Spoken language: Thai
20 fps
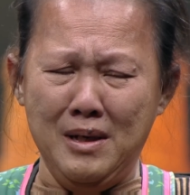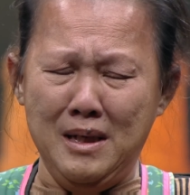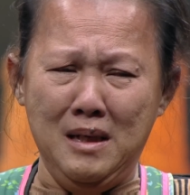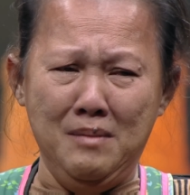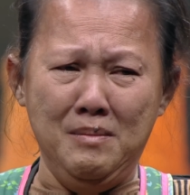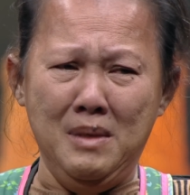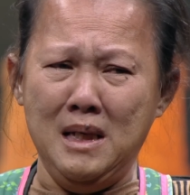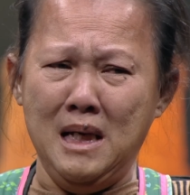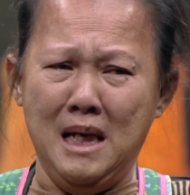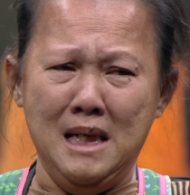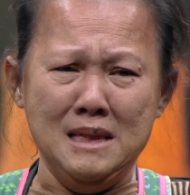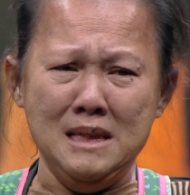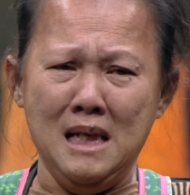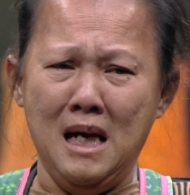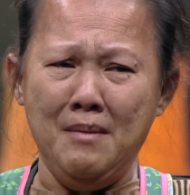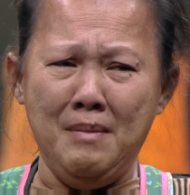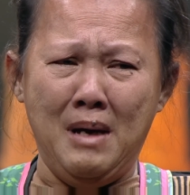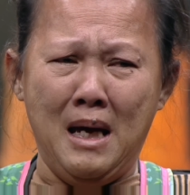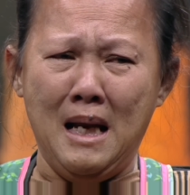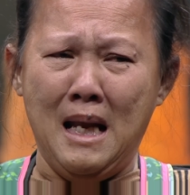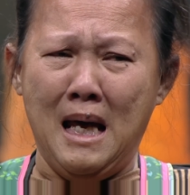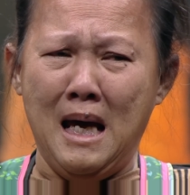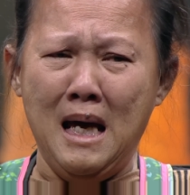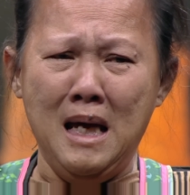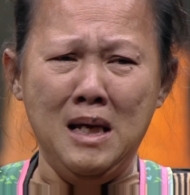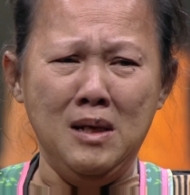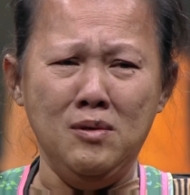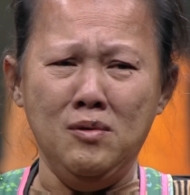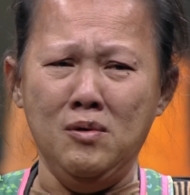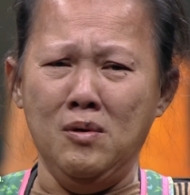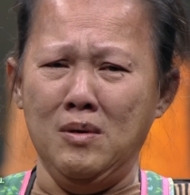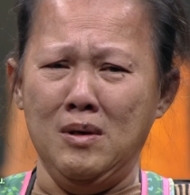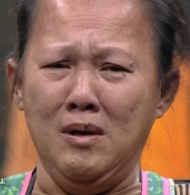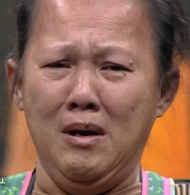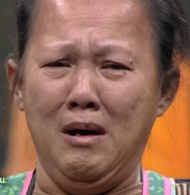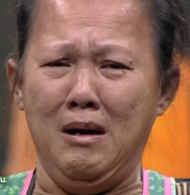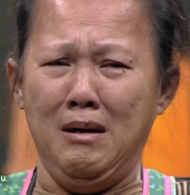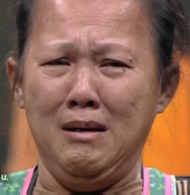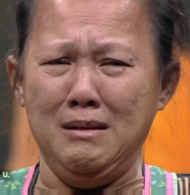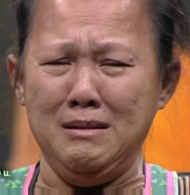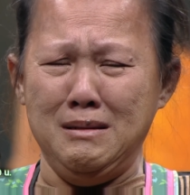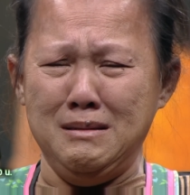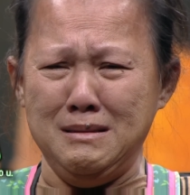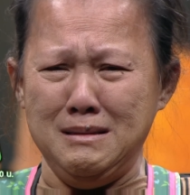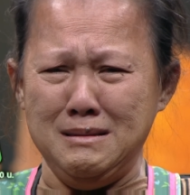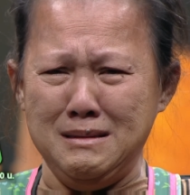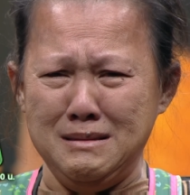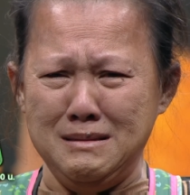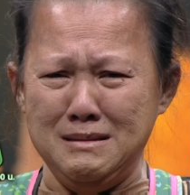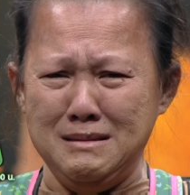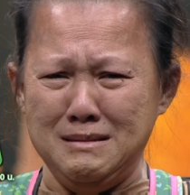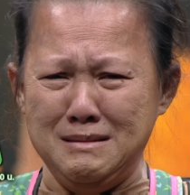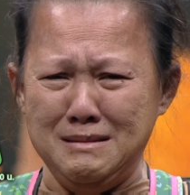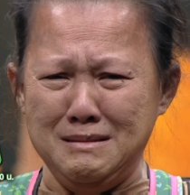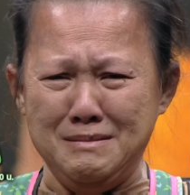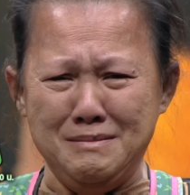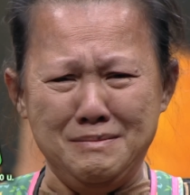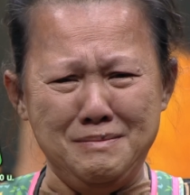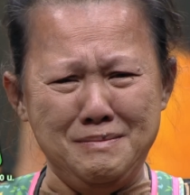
คนนี้ไม่เคยสร้างภาระให้ลูกหรอกแค่